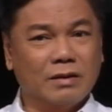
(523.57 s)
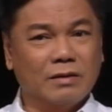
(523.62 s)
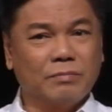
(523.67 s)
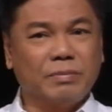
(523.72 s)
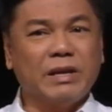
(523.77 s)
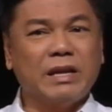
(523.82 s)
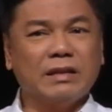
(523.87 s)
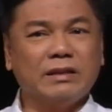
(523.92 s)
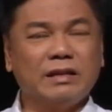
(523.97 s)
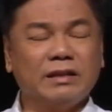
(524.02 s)

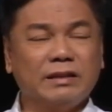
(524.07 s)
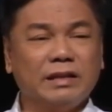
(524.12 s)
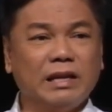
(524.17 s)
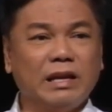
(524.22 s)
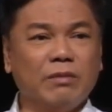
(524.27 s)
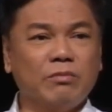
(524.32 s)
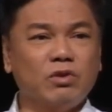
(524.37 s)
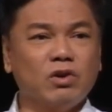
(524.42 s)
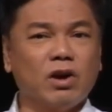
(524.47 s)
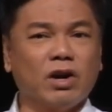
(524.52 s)

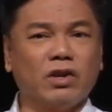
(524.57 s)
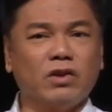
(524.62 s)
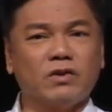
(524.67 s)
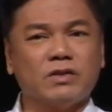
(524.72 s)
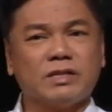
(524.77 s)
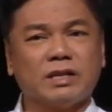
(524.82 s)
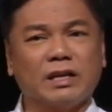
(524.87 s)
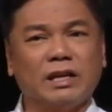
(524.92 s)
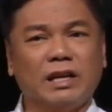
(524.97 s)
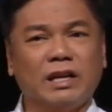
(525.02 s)
Pinadidilim nyo ang
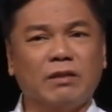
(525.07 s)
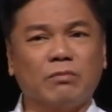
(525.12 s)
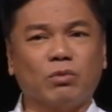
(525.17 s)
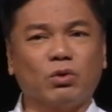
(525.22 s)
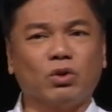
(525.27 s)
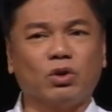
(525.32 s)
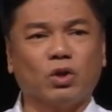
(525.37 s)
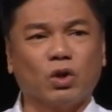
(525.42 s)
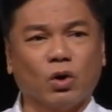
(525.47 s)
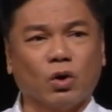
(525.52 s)
inyong sariling
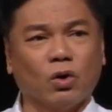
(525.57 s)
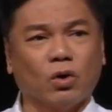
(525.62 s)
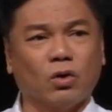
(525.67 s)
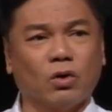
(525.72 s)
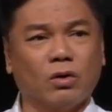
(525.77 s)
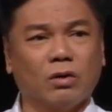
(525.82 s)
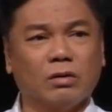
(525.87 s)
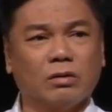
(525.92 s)
mundo